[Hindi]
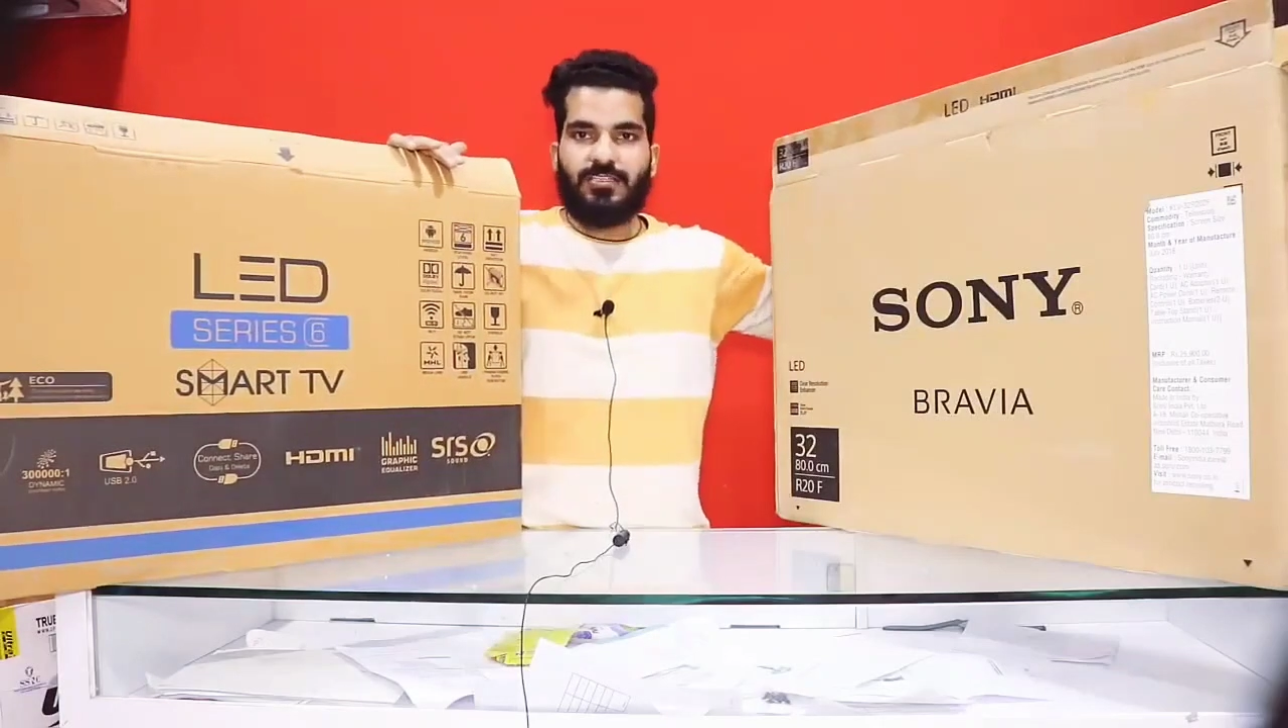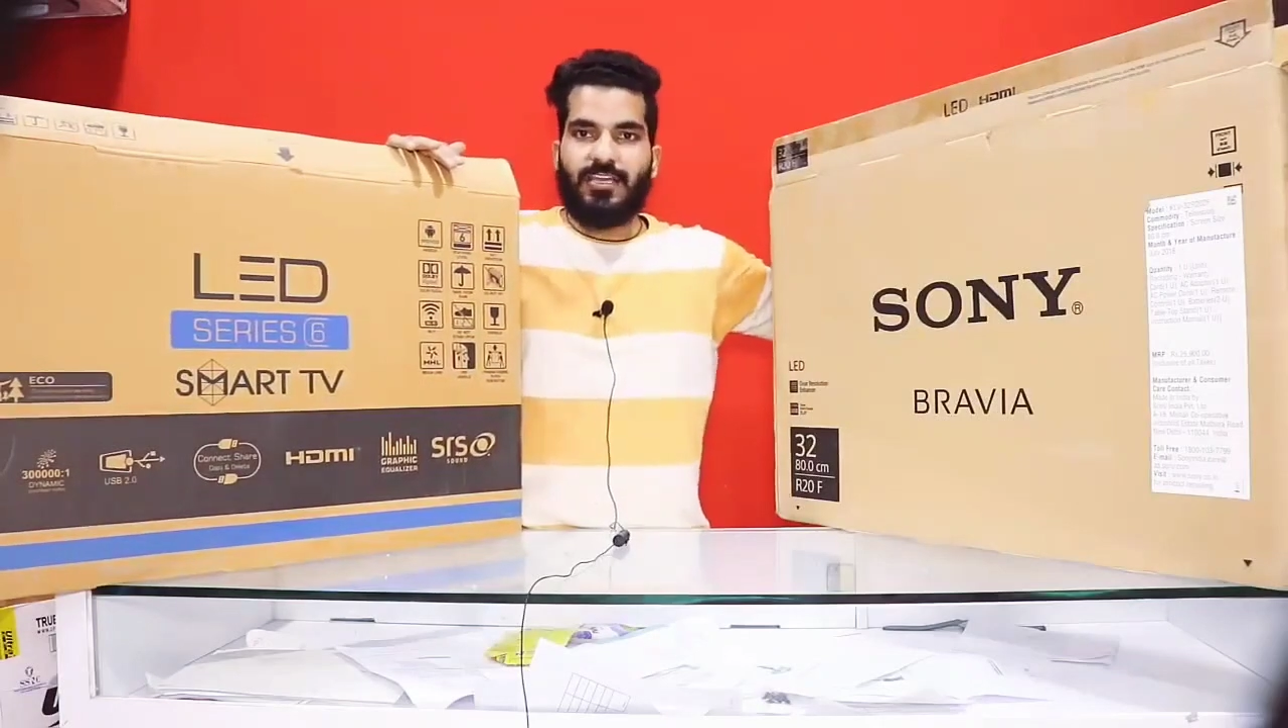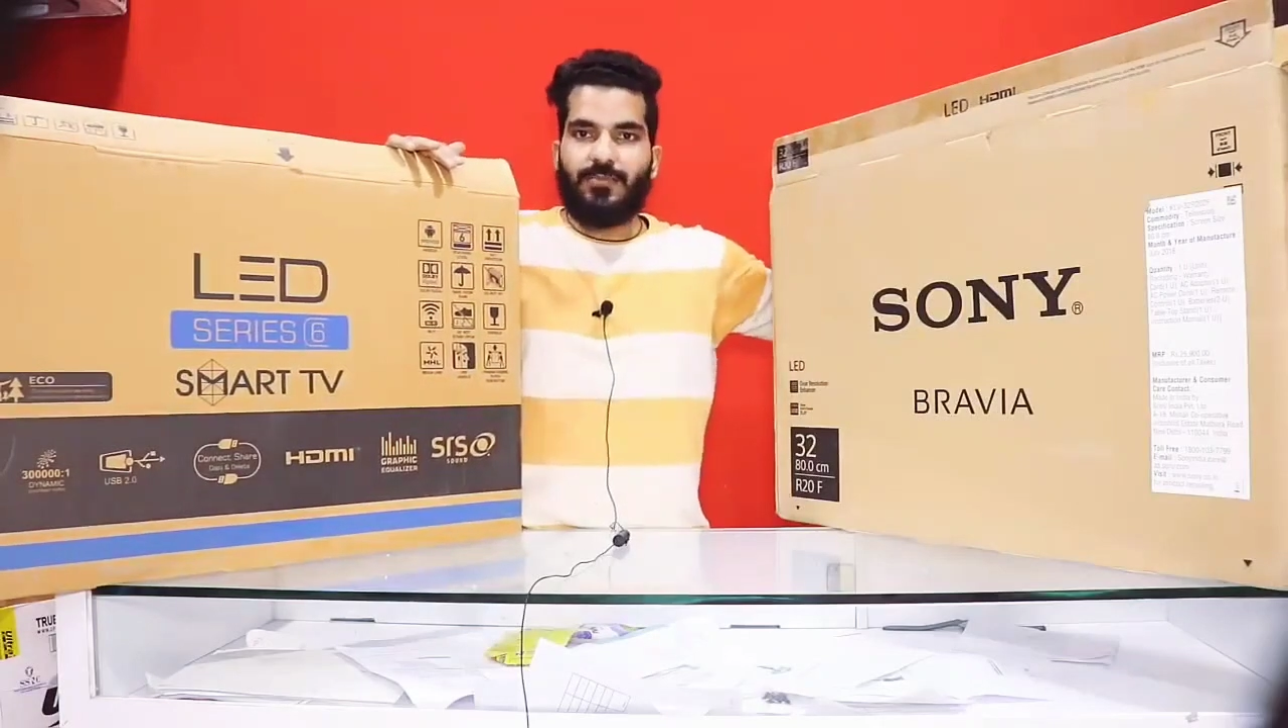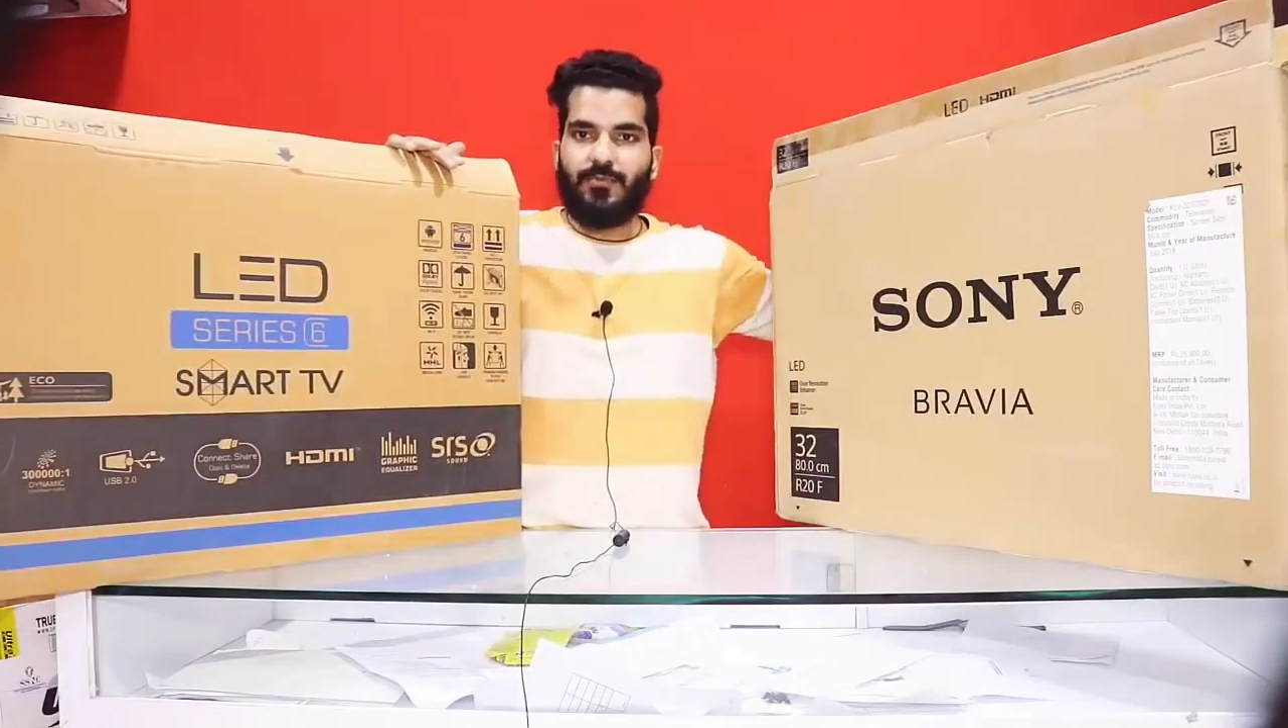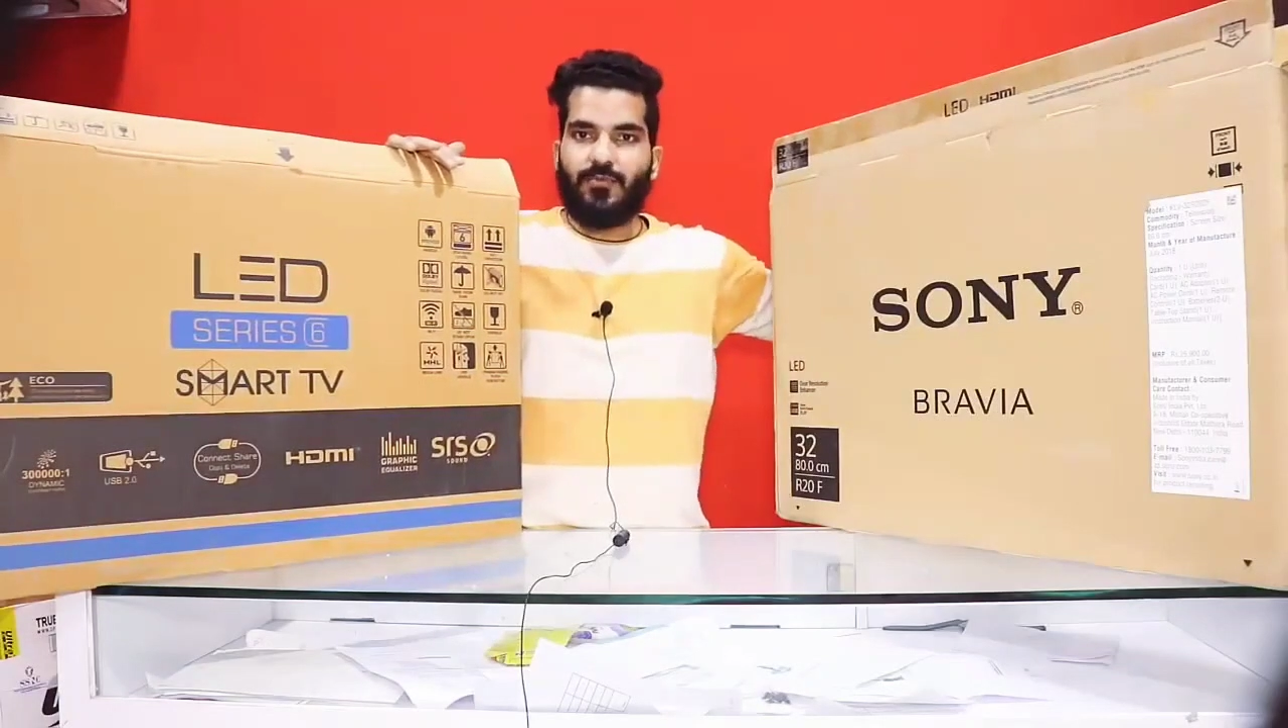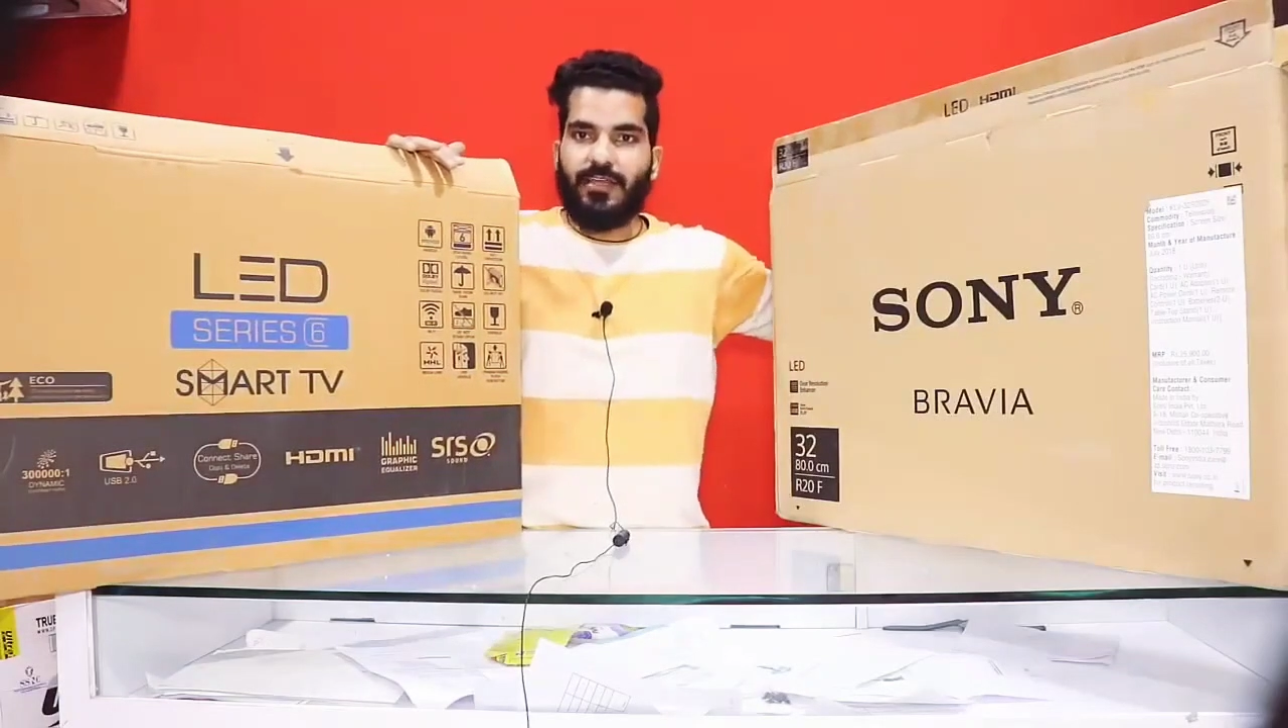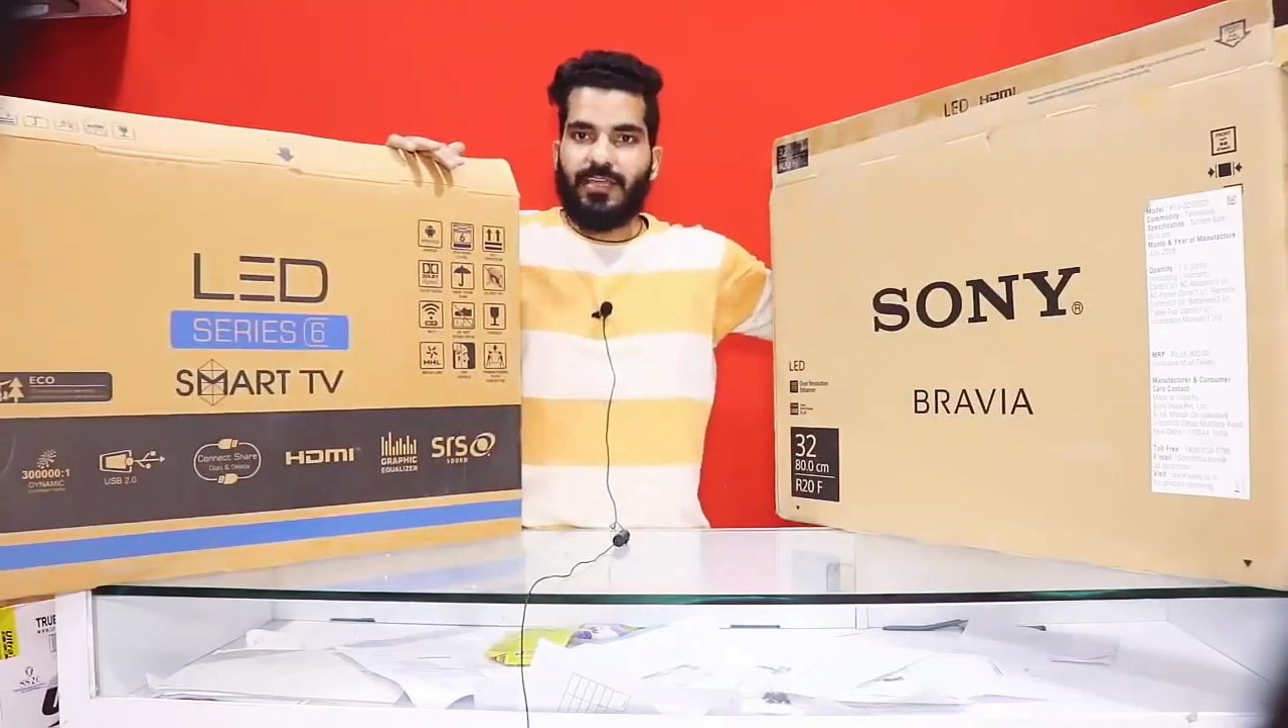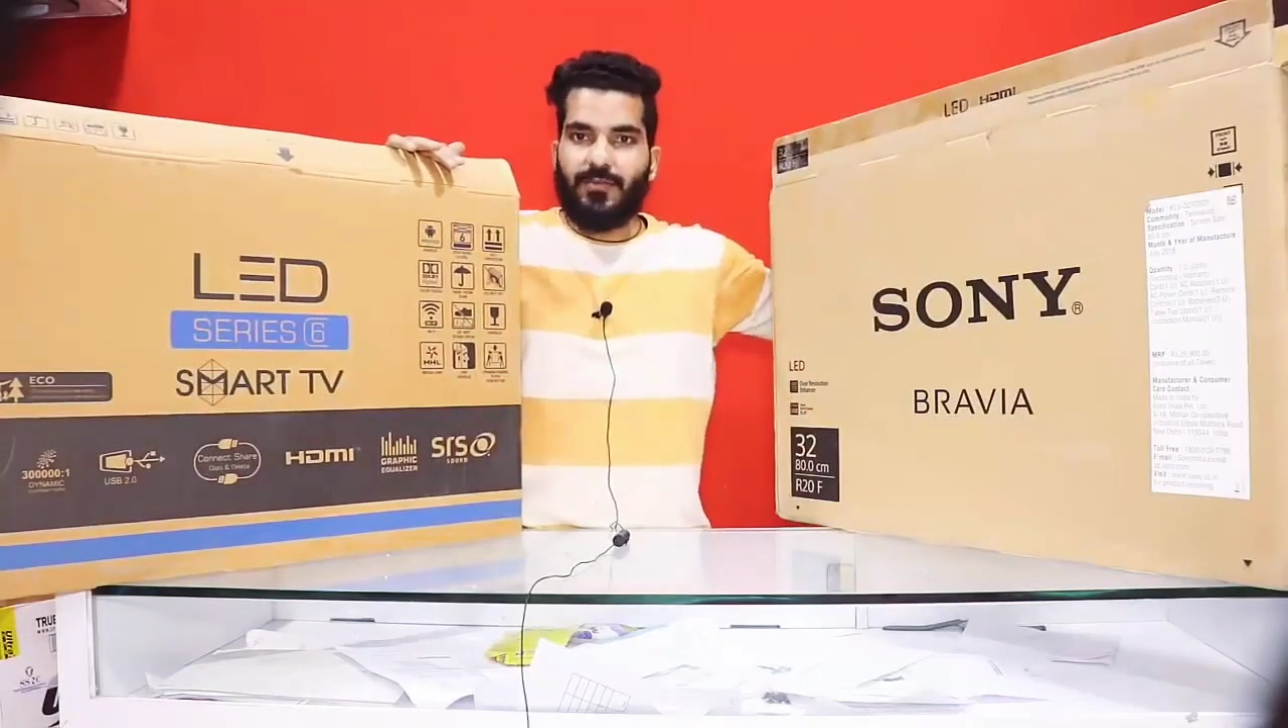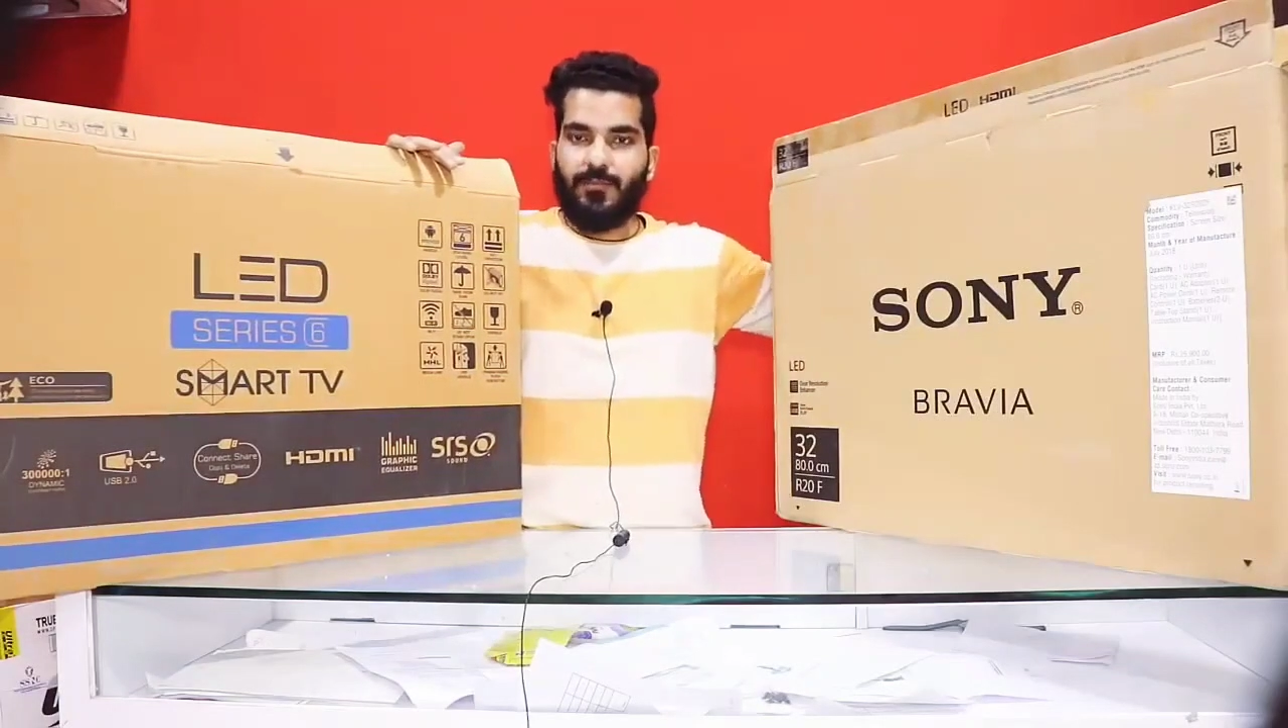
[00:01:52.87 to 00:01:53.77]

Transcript: से पूरे